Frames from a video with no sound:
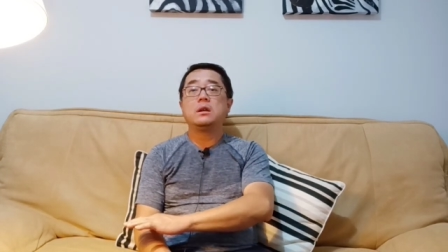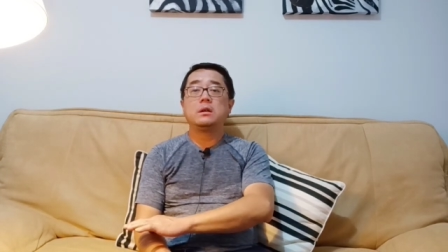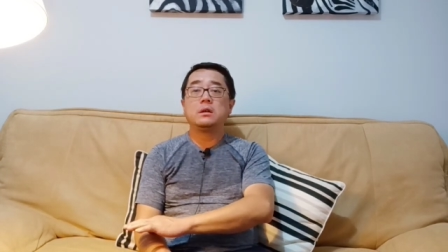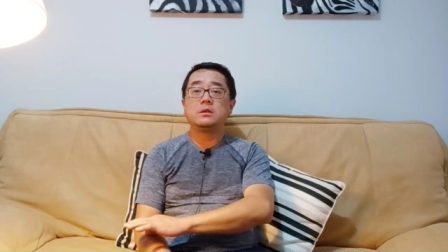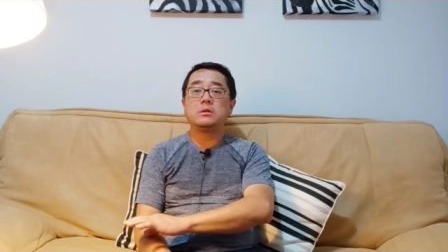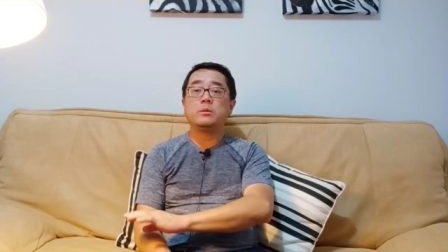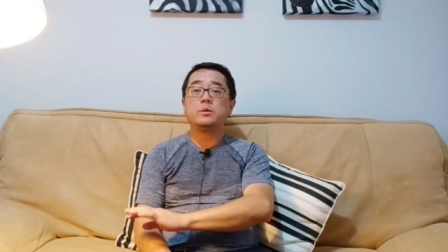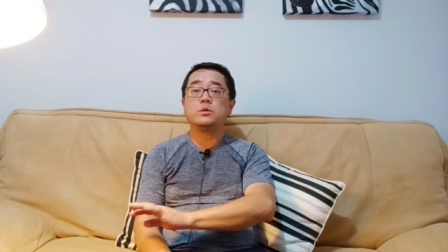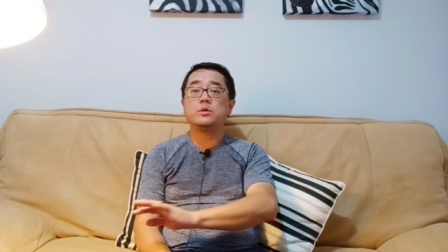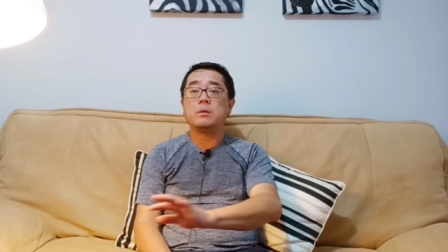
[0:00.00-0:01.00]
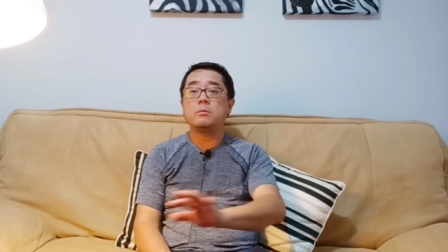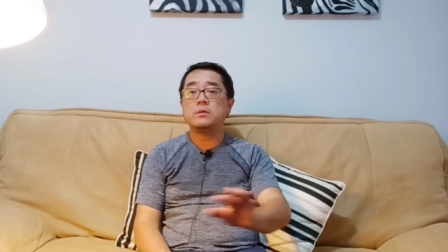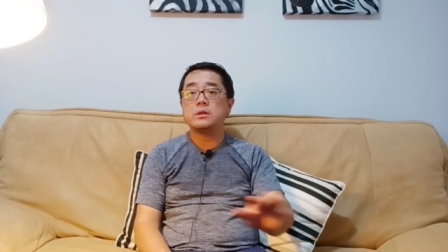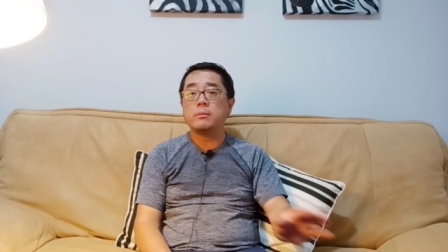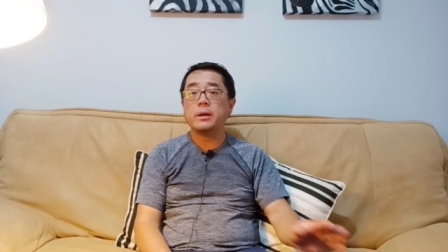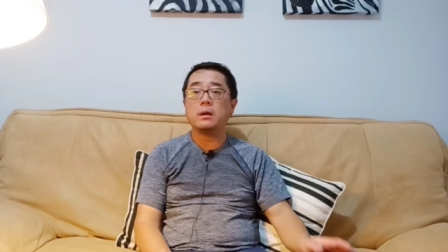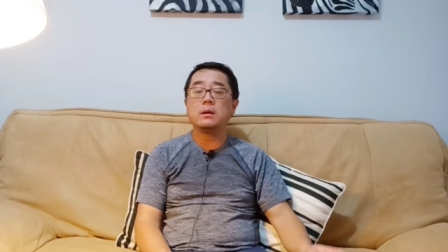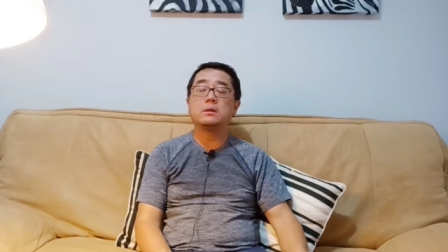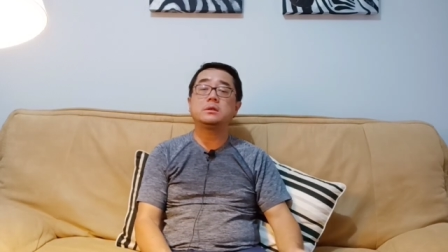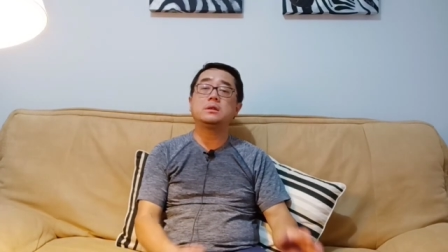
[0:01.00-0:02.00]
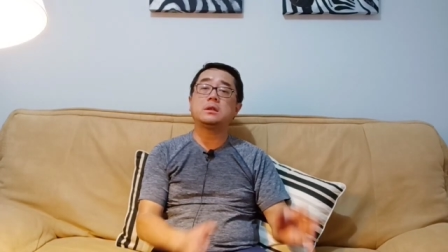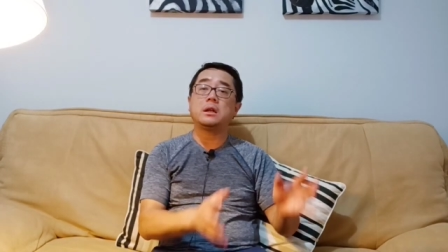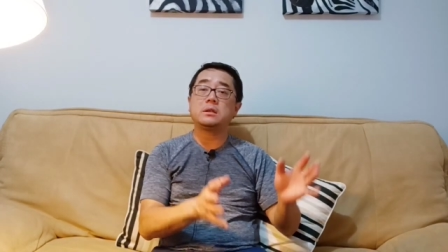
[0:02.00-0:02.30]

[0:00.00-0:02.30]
呃，新冠病毒全部消灭了，剩下来